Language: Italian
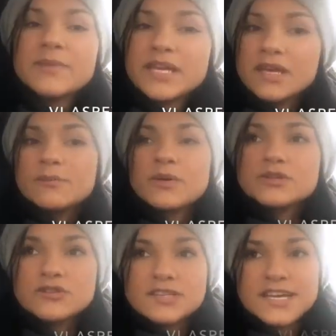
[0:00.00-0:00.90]
perché
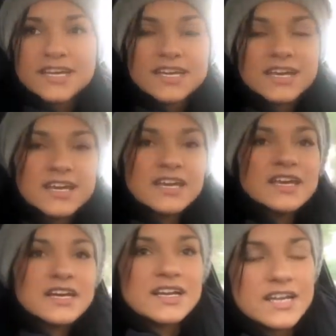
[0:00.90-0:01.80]
posso andare
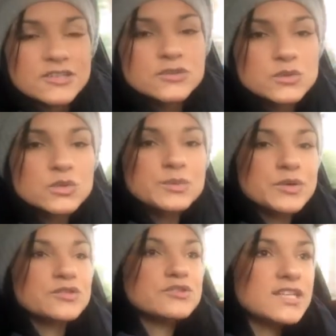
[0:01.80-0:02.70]
lassù
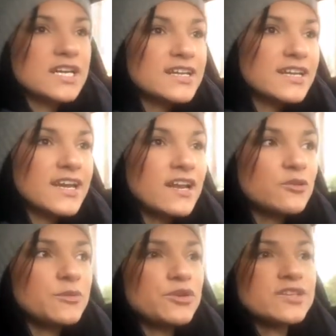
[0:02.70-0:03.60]
posso dare il
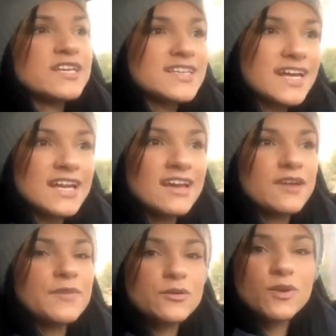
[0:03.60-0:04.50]
regalo mio di Natale a
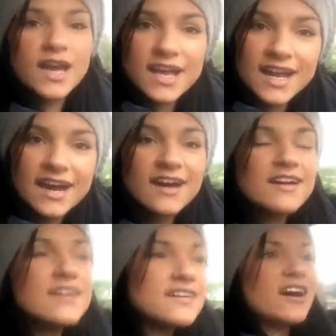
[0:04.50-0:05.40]
Emanuela
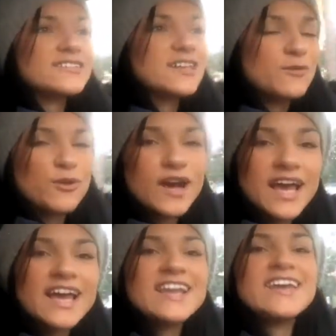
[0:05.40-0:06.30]
a
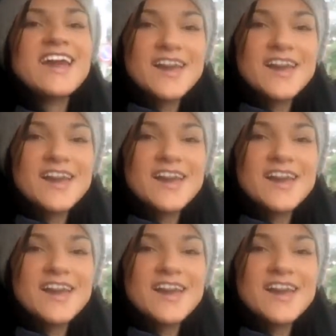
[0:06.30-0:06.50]
Samuele,